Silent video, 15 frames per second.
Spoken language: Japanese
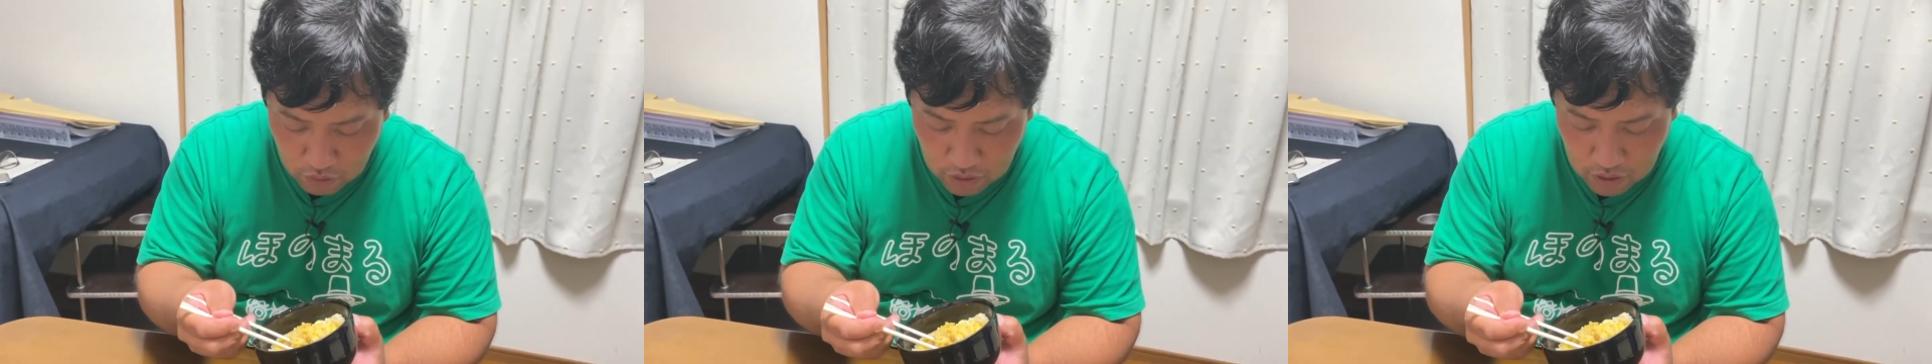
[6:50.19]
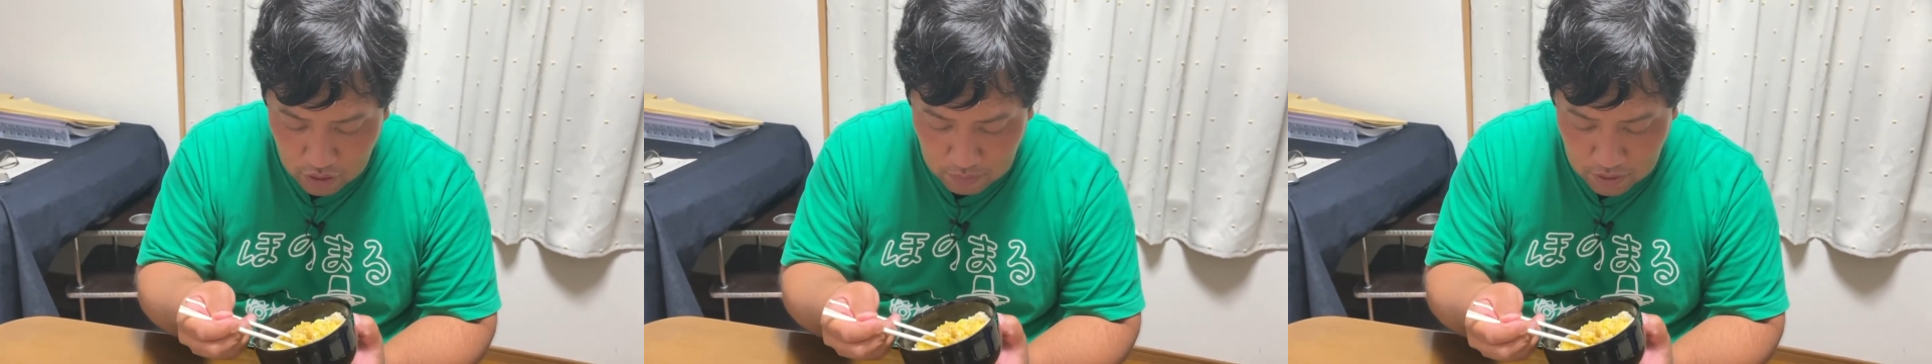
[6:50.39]
い
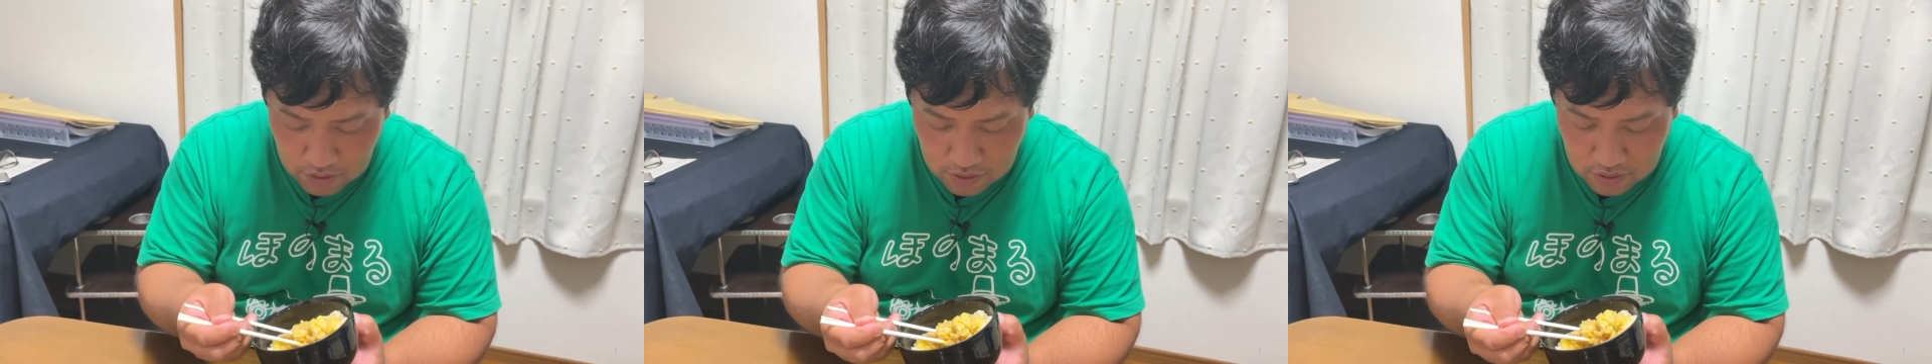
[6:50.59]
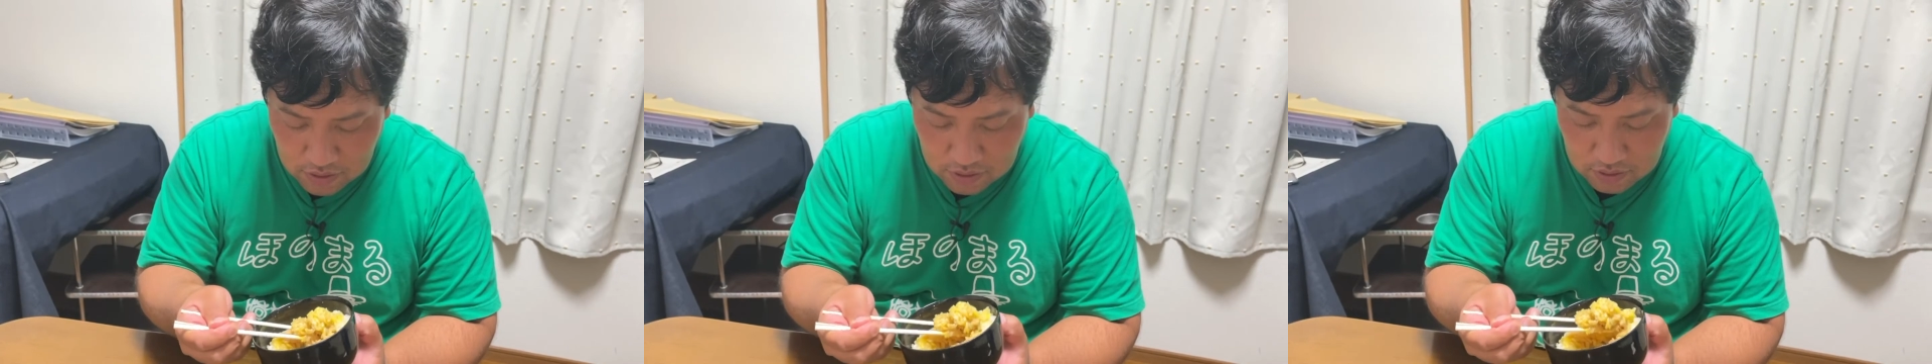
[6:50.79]
ただきます。
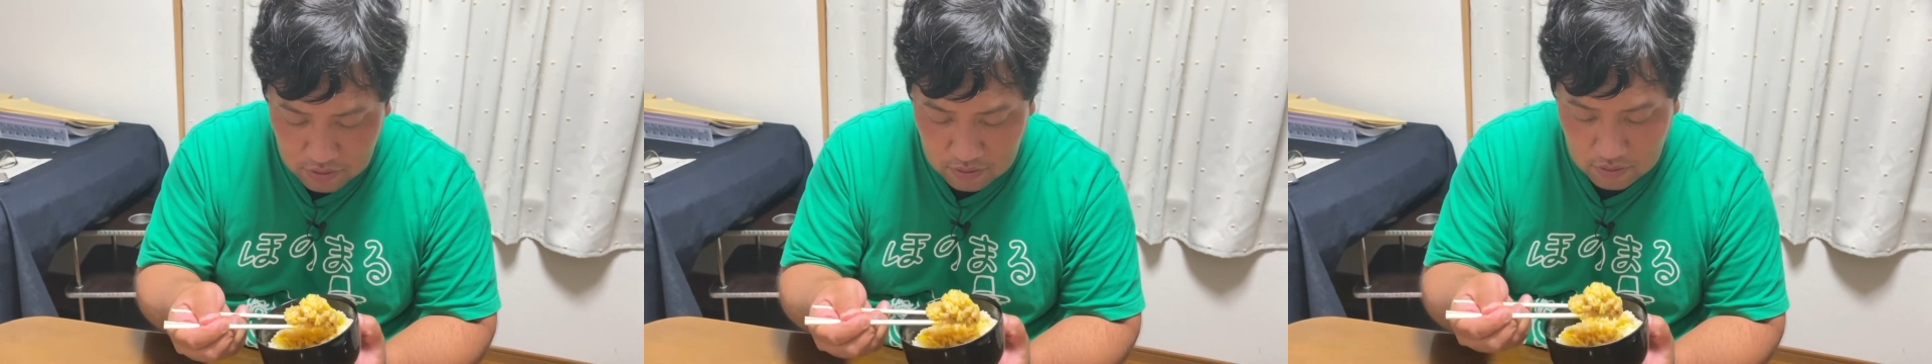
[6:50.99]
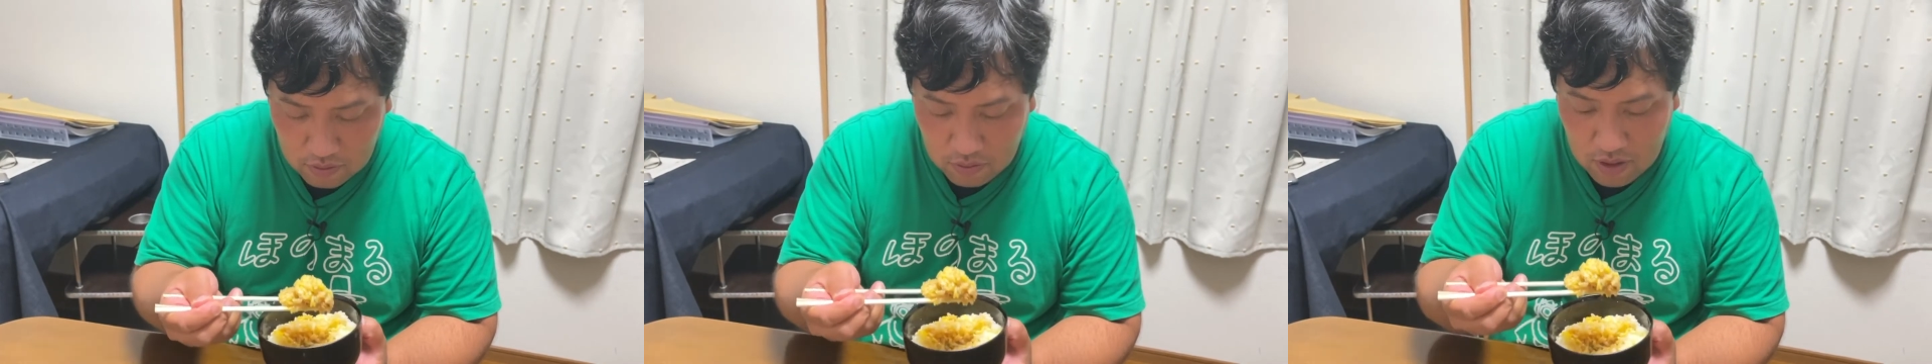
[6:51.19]

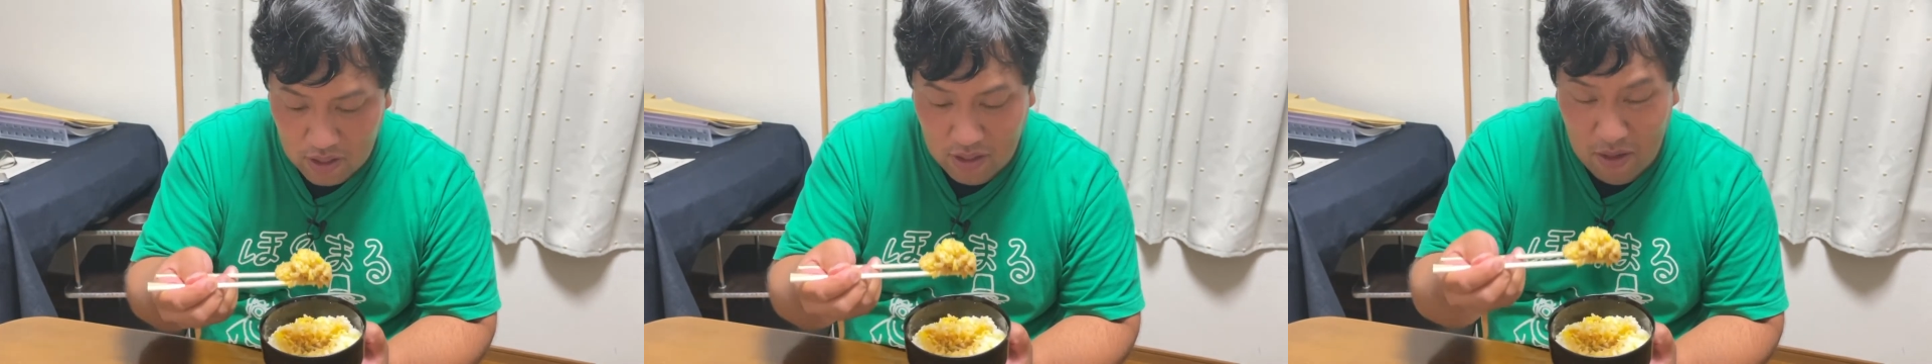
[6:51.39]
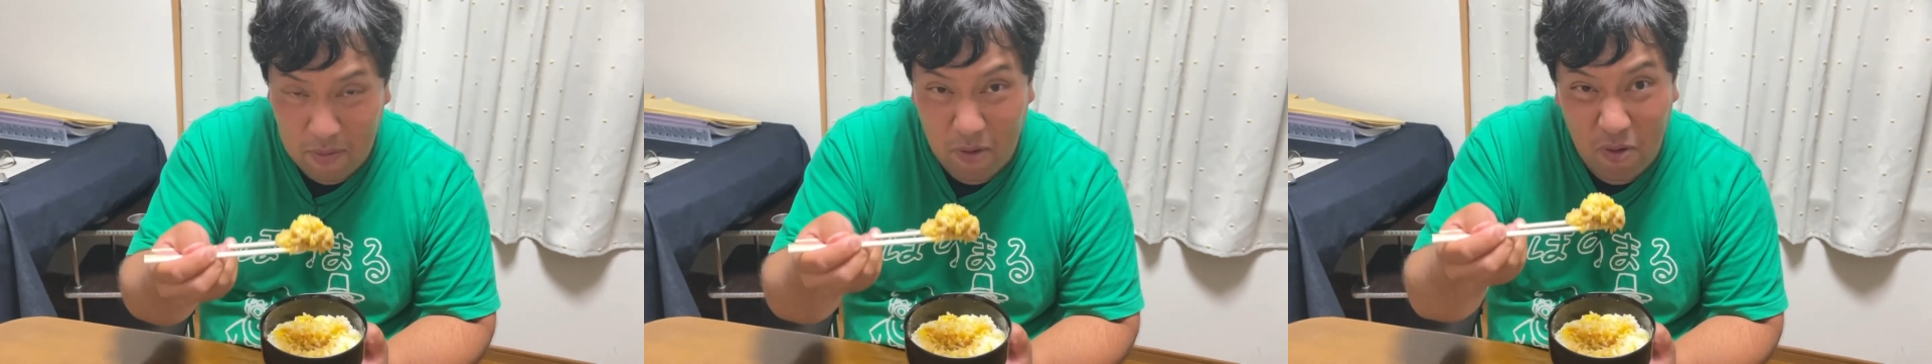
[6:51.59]

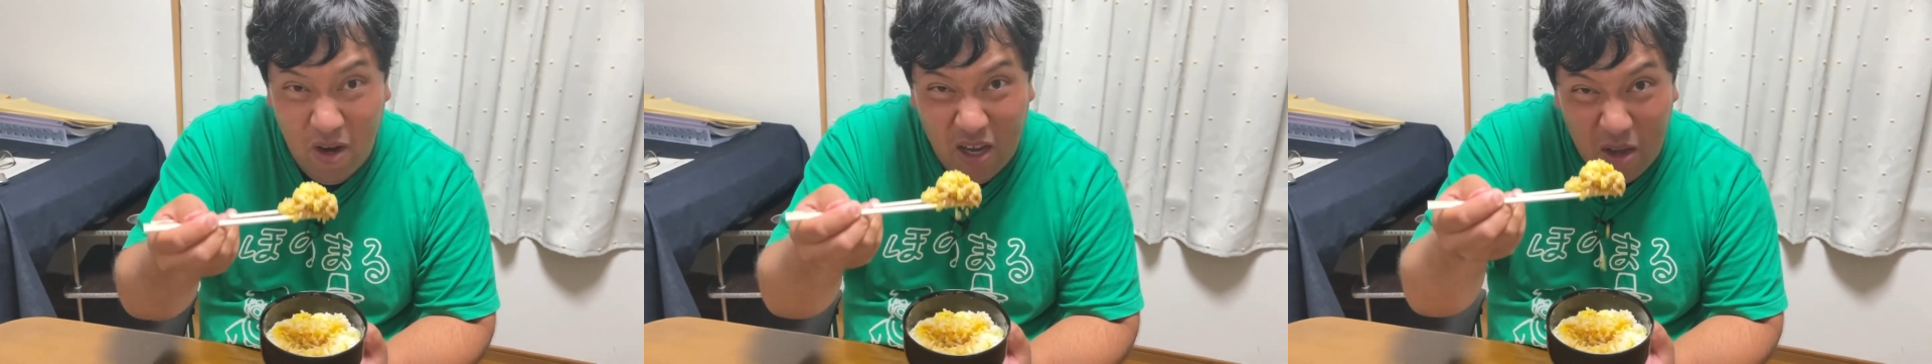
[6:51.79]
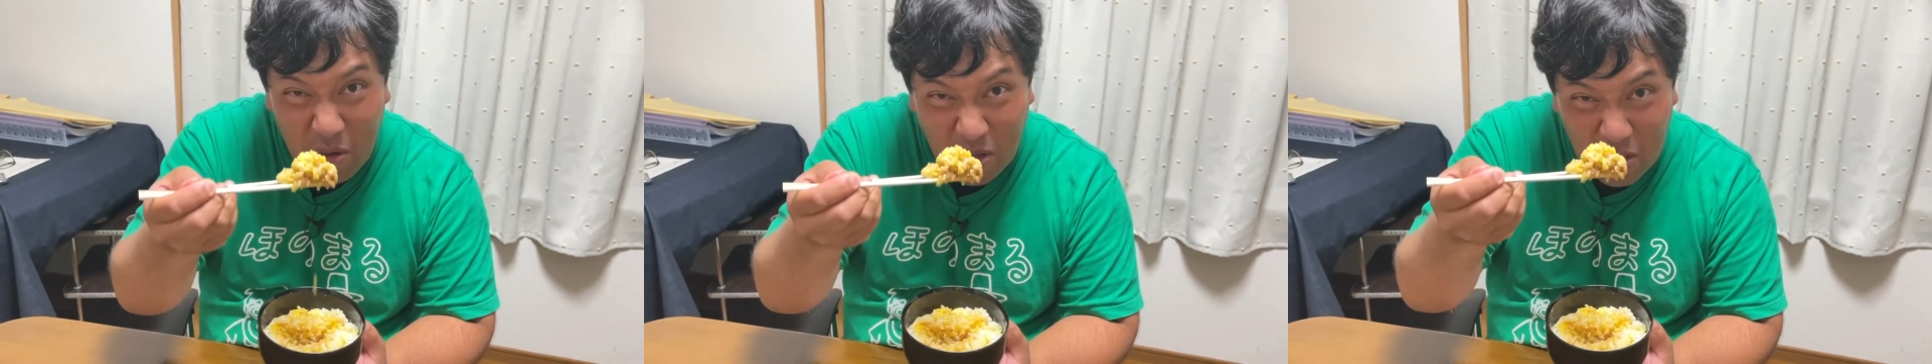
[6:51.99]
卵